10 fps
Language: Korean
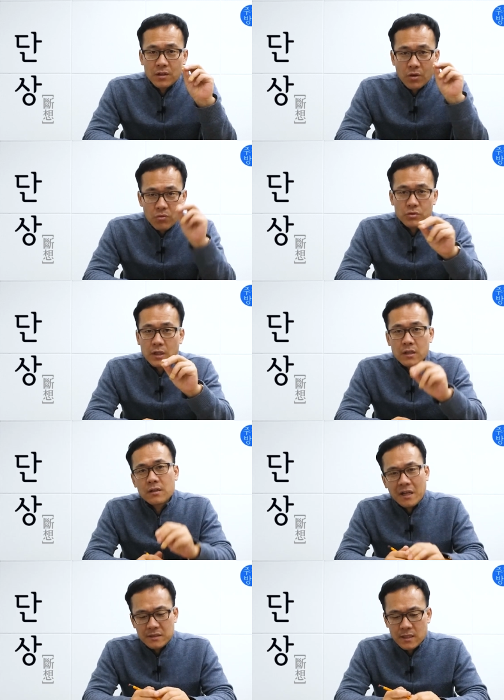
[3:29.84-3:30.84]
경고
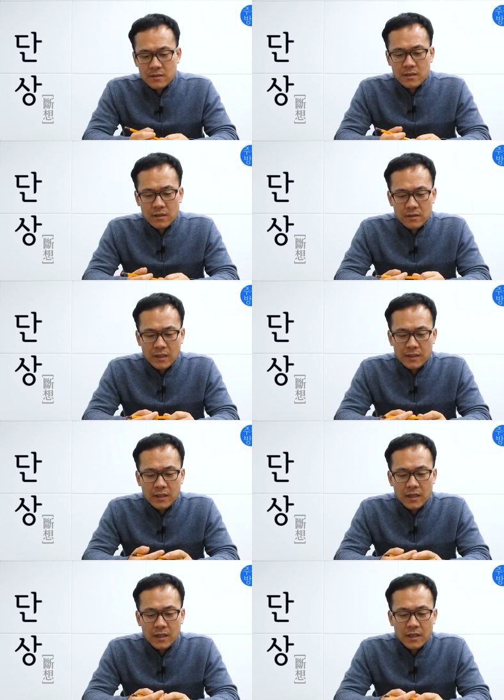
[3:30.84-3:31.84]
사격까지 했어야 되는 거
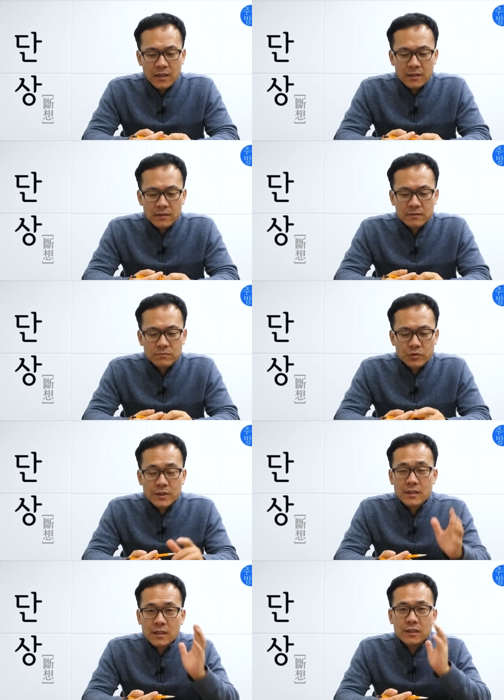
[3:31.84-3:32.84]
아니냐 뭐
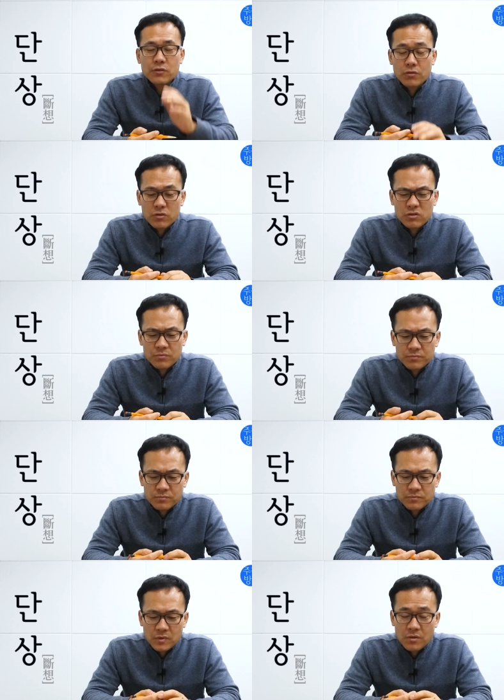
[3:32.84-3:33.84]
제 상식으로는 좀
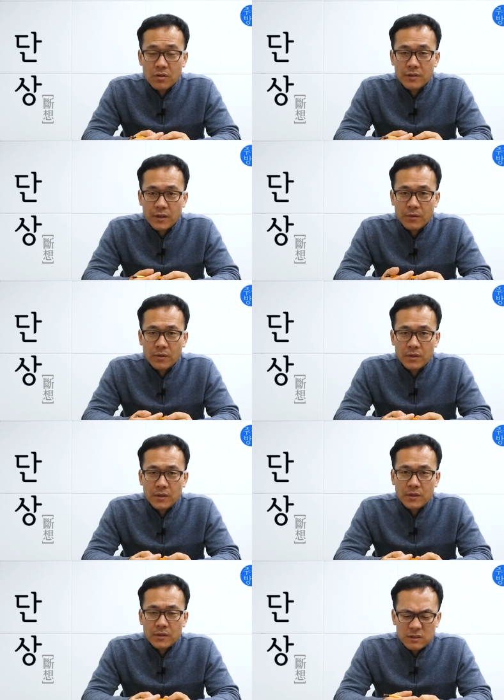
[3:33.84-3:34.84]
그런데요
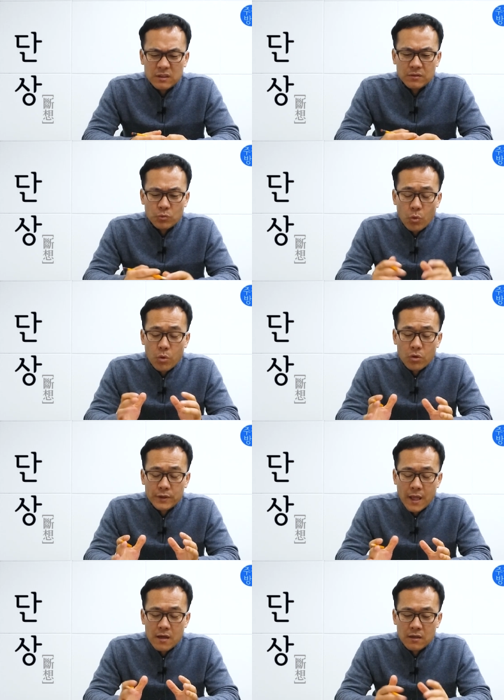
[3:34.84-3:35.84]
어쨌든
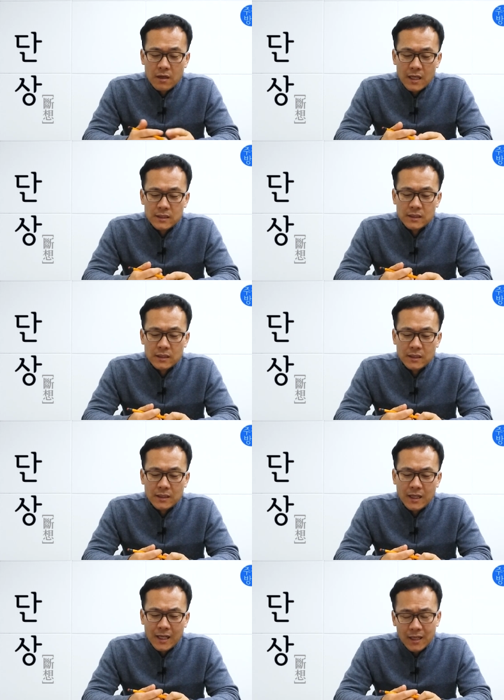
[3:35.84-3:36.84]
그런 대응을
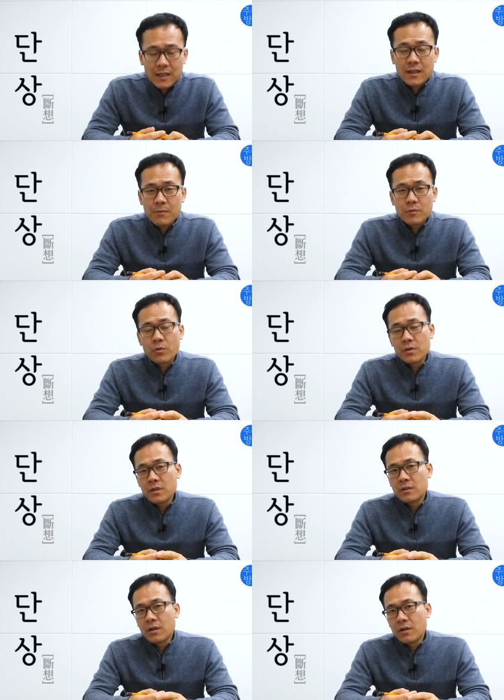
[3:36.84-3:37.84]
하지 않았기 때문에
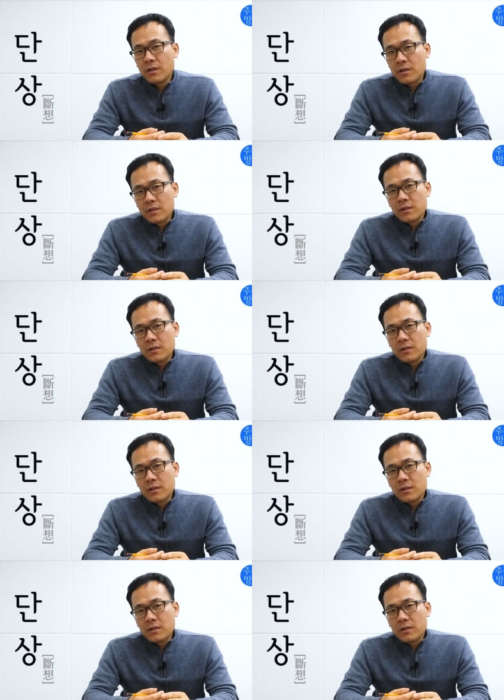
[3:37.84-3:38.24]
오히려 더